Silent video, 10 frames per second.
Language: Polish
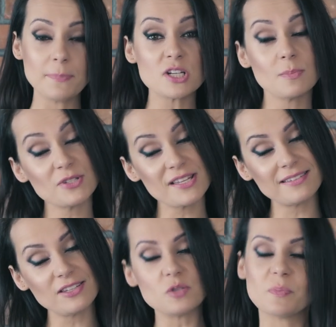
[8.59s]
Piszę
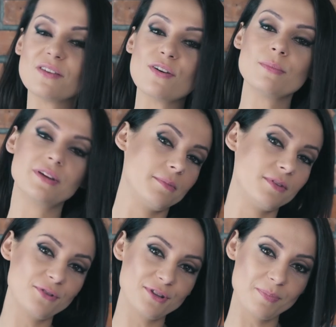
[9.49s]
piosenki, śpiewam, gram
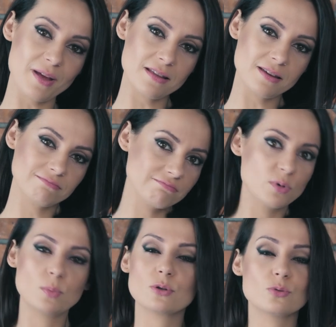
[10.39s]
na fortepianie,
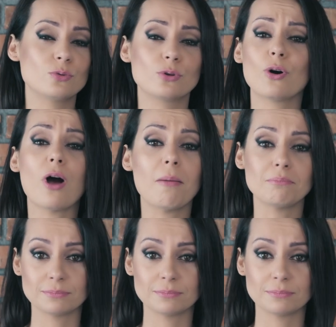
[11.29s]
po prostu to kocham.